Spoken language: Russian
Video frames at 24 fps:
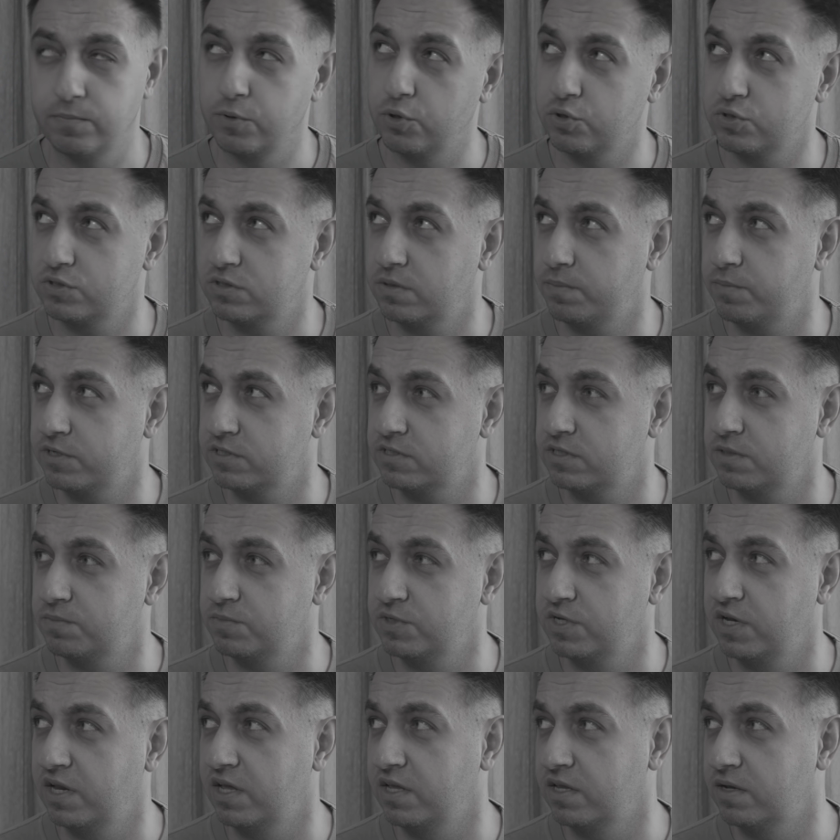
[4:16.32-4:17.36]
Просто
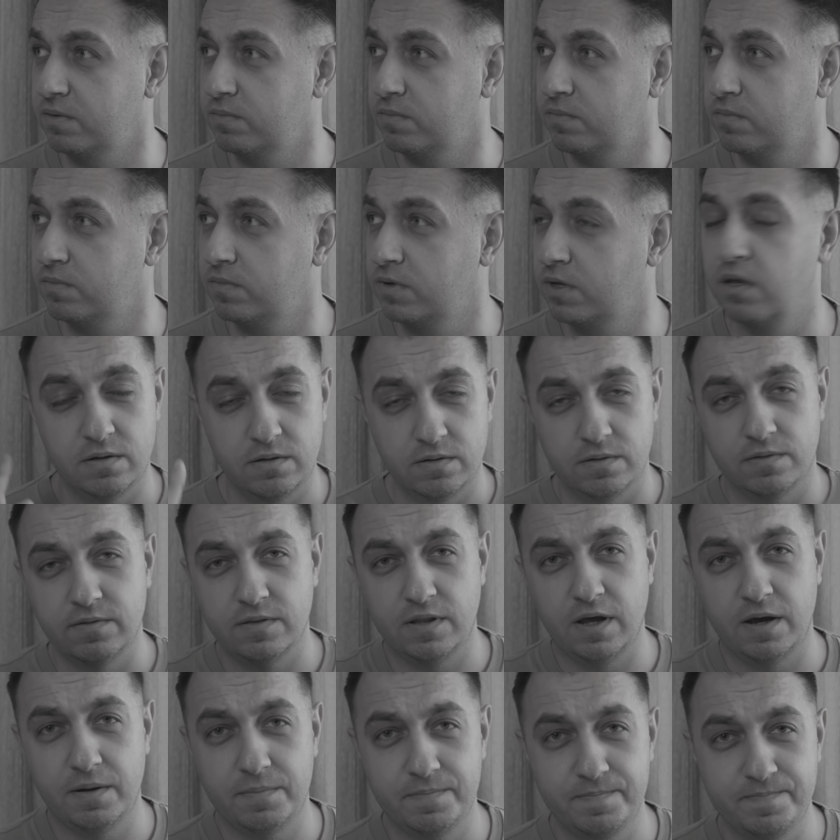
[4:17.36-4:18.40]
простым делением.
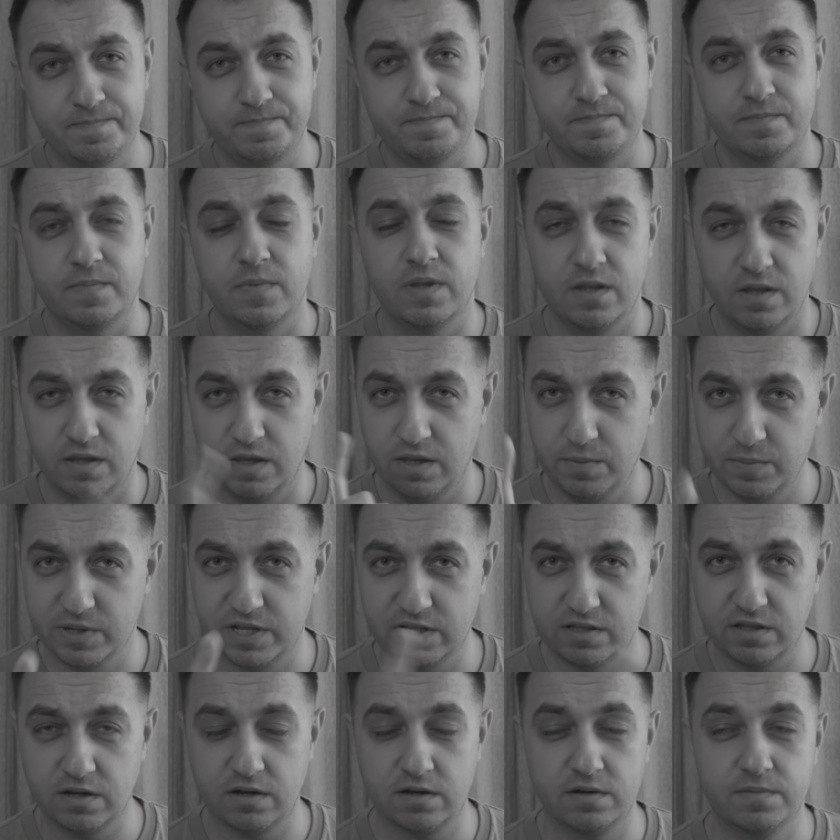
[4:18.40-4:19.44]
Да,
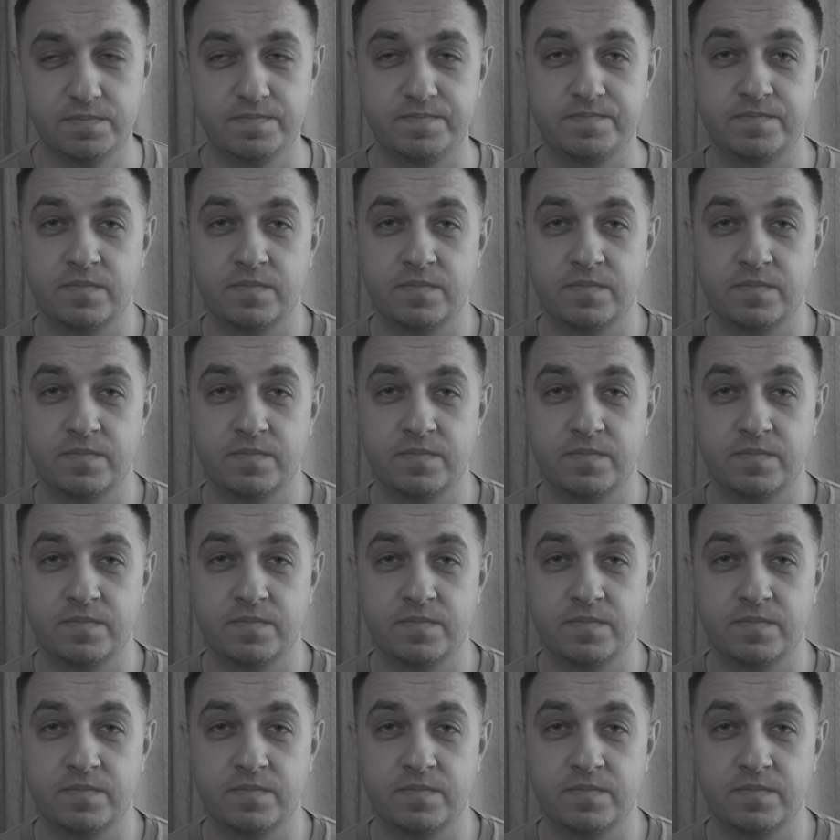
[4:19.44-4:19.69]
именно так.